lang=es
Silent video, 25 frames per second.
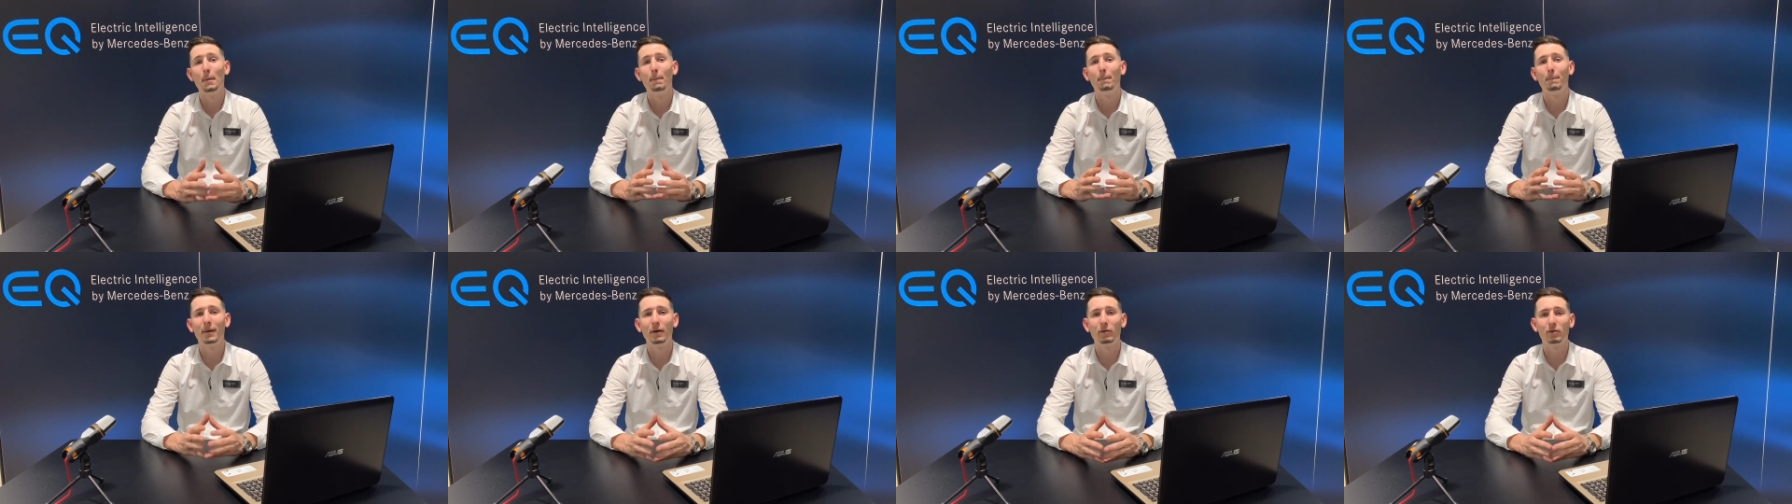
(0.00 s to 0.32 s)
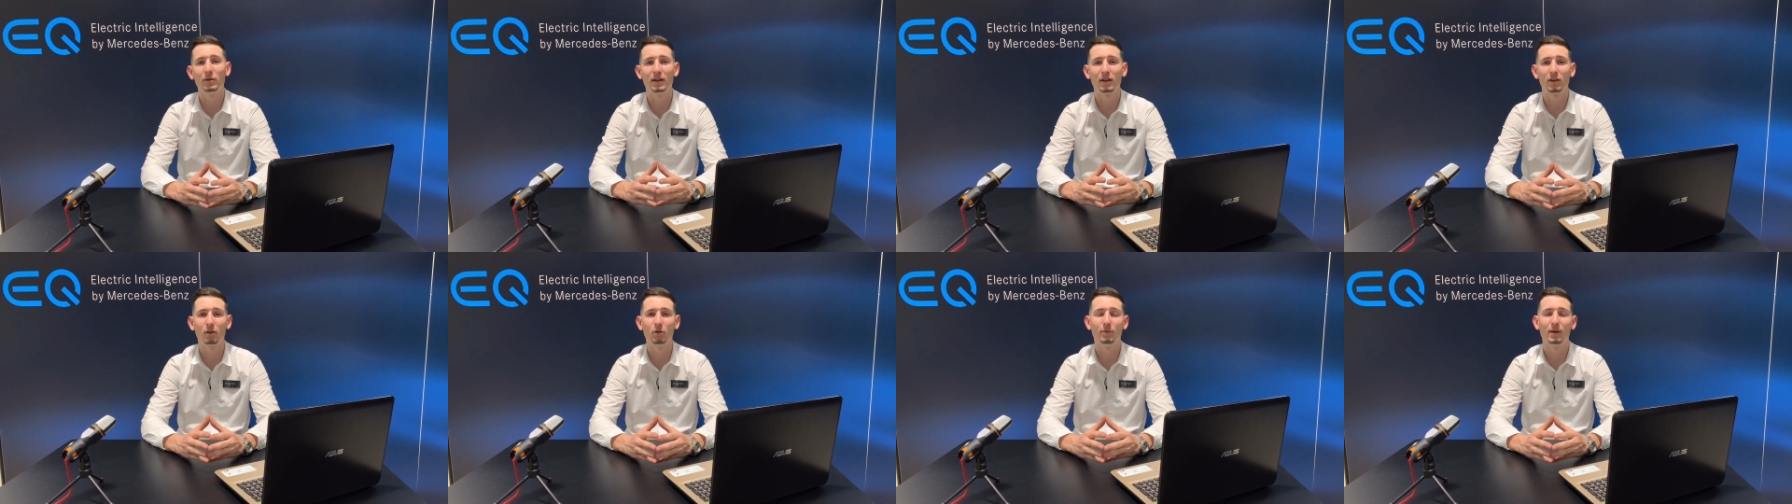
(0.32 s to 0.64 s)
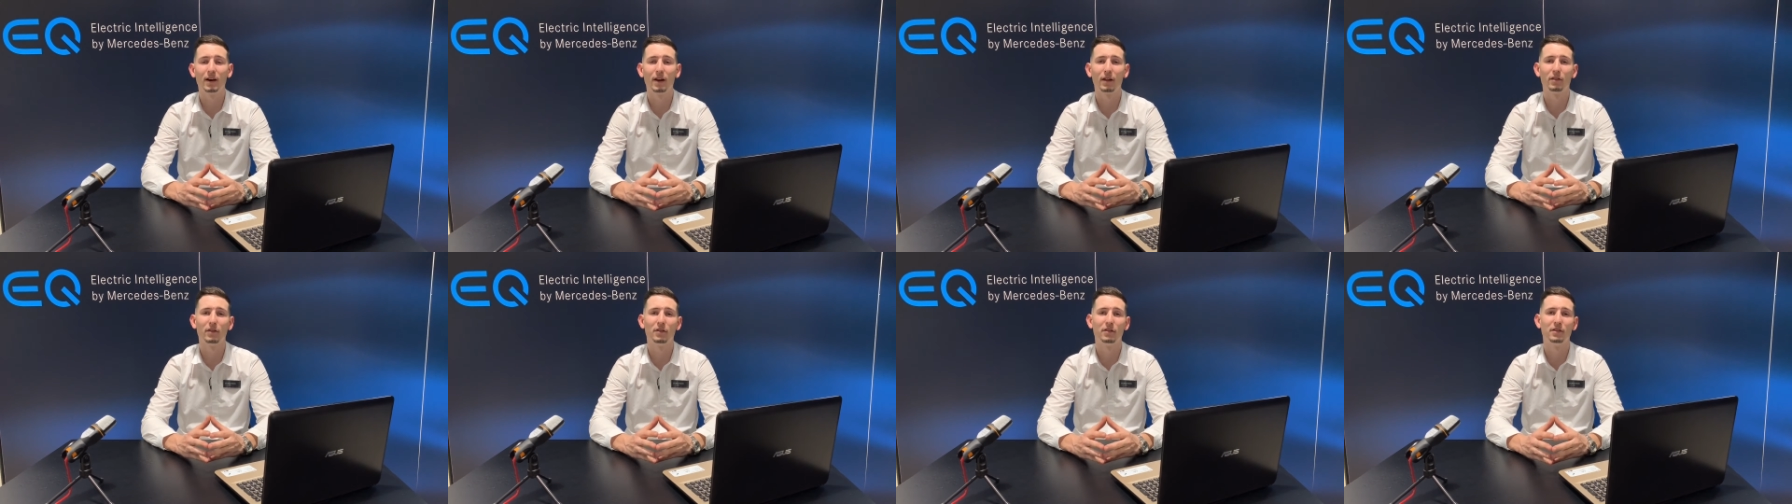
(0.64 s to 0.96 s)
para una
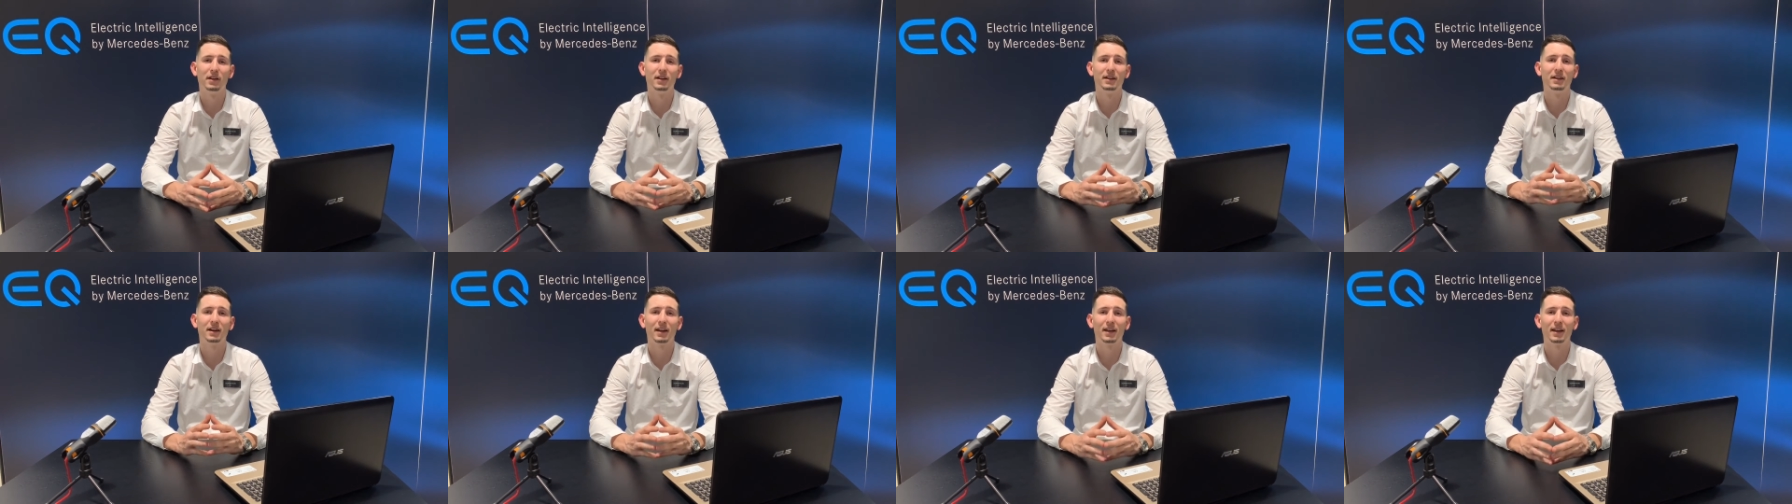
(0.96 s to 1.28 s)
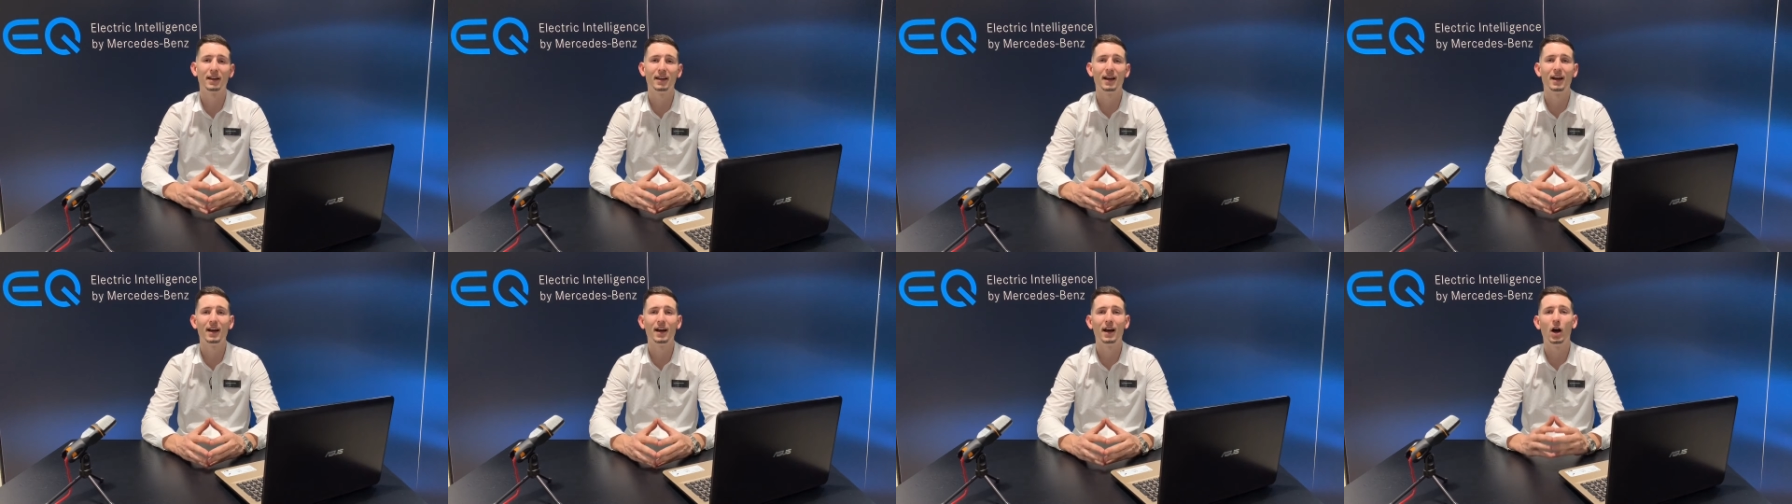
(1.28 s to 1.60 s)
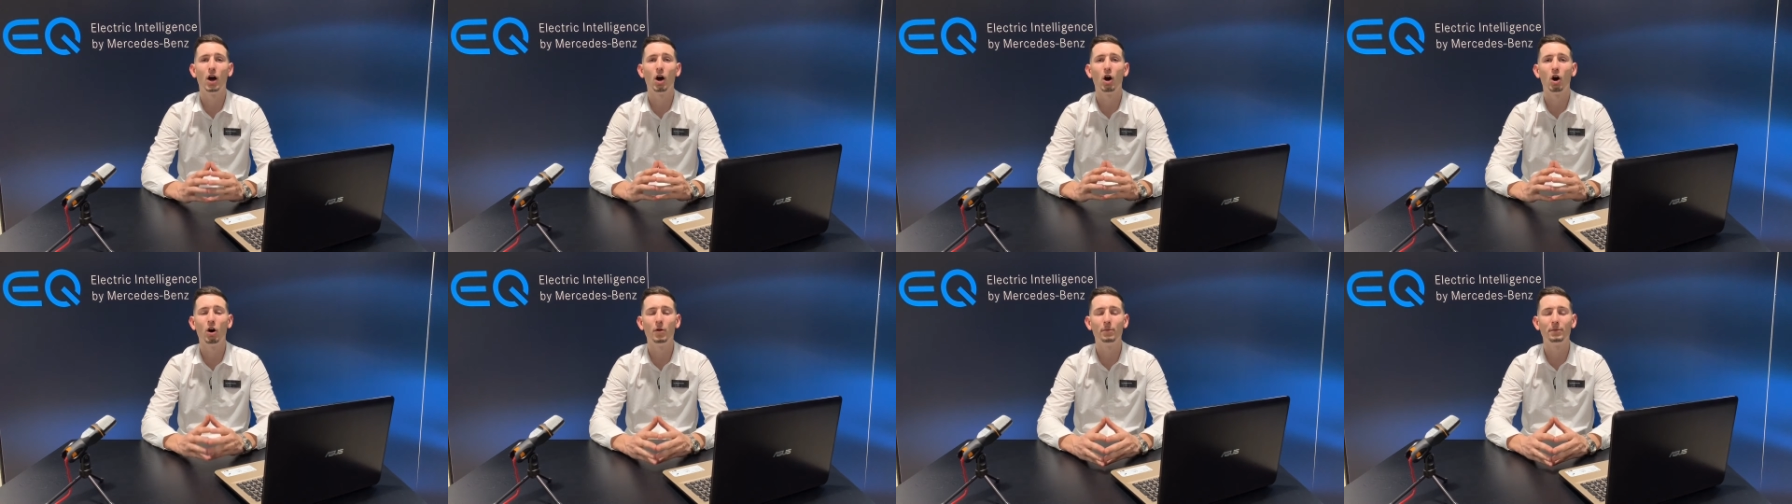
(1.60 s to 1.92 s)
recuperación de energía
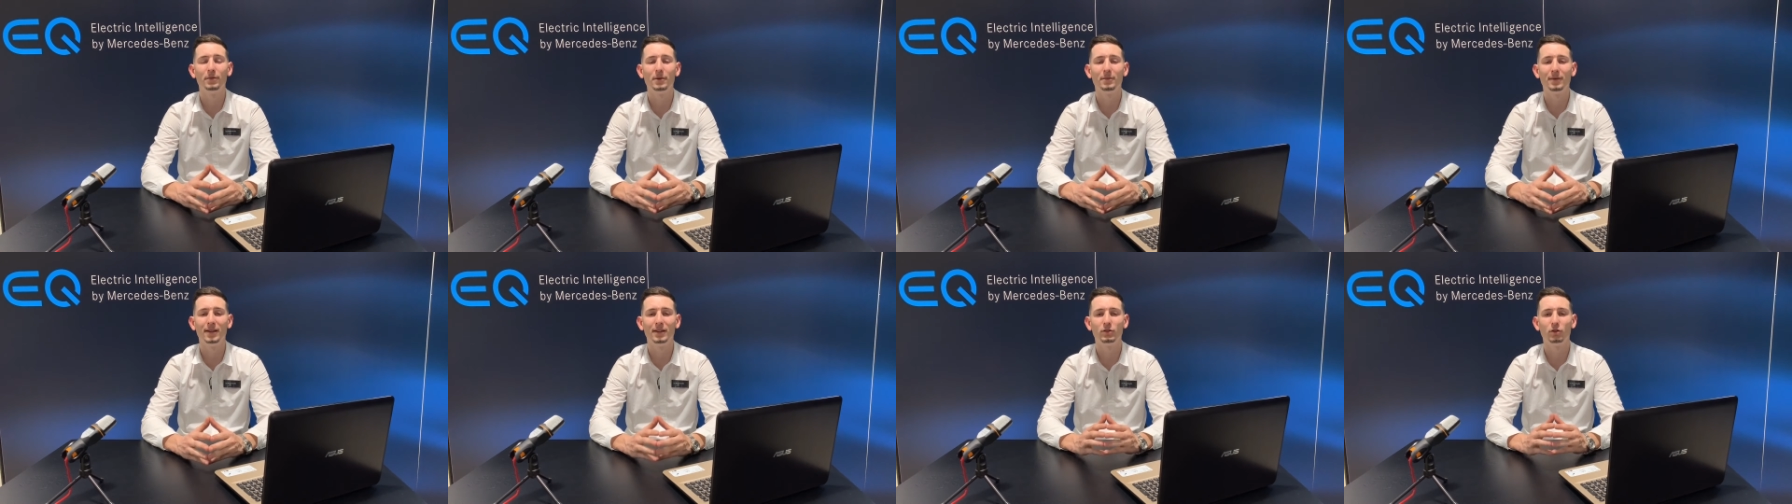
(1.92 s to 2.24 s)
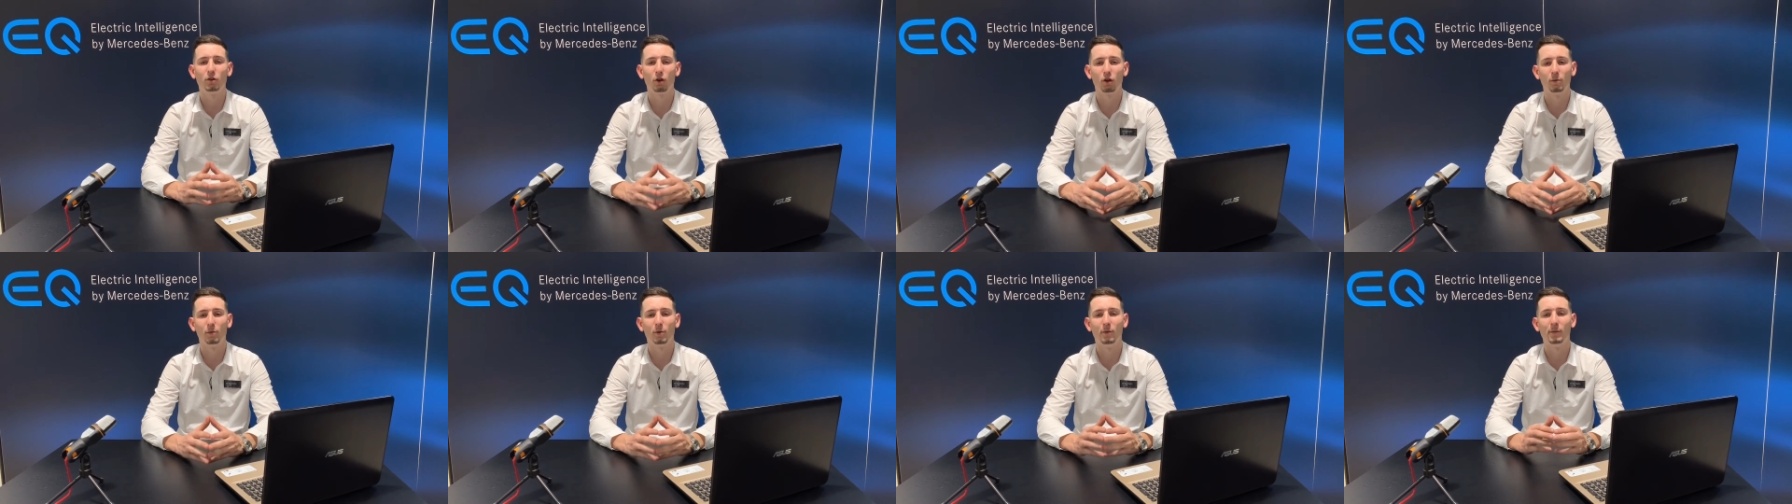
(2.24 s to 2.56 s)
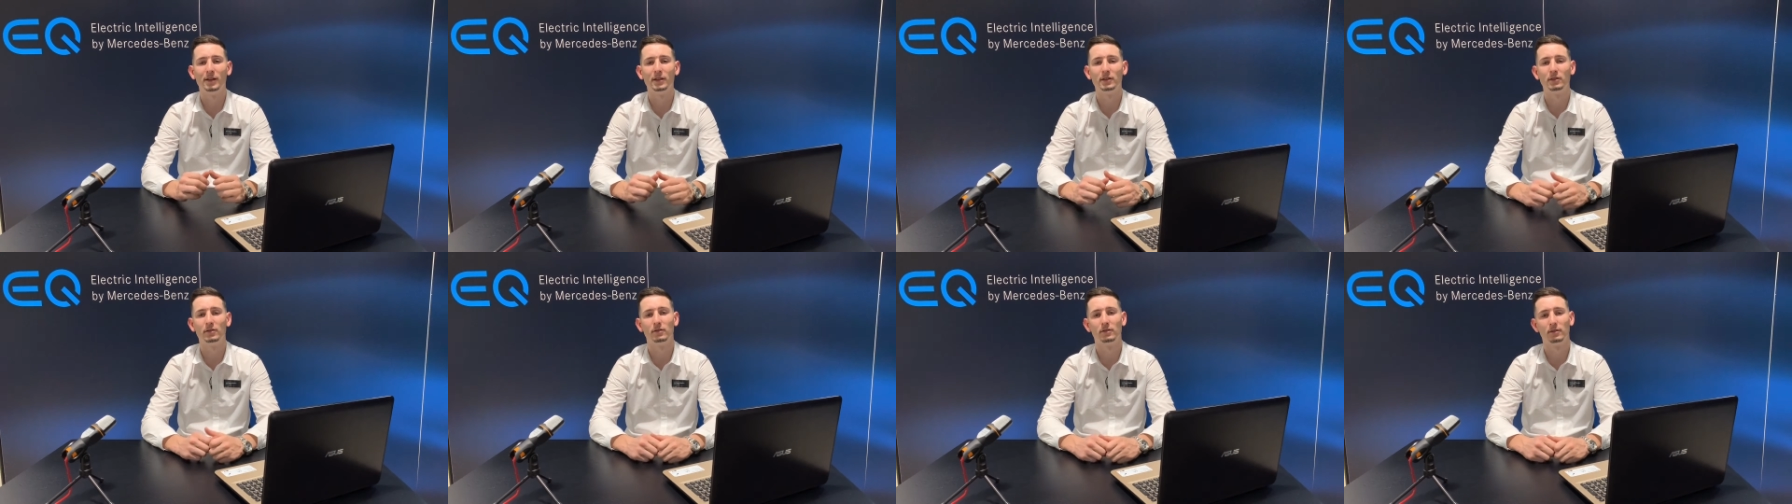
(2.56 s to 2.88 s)
óptima en todo
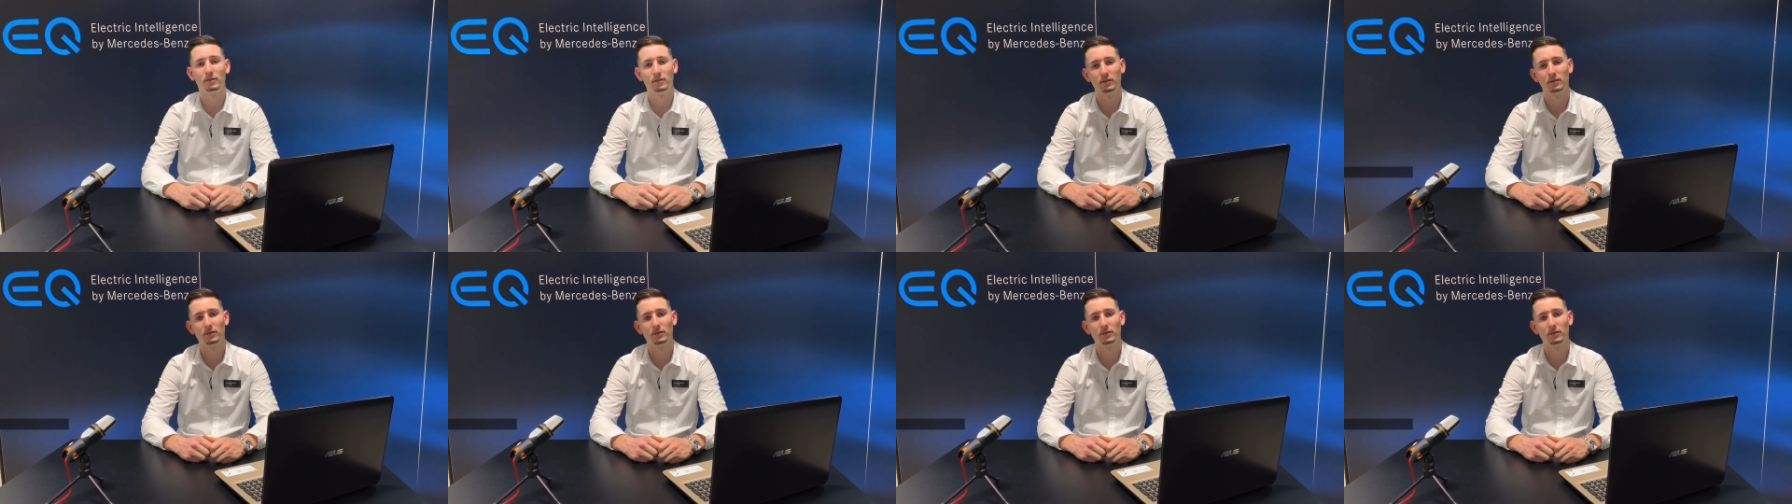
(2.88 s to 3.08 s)
momento.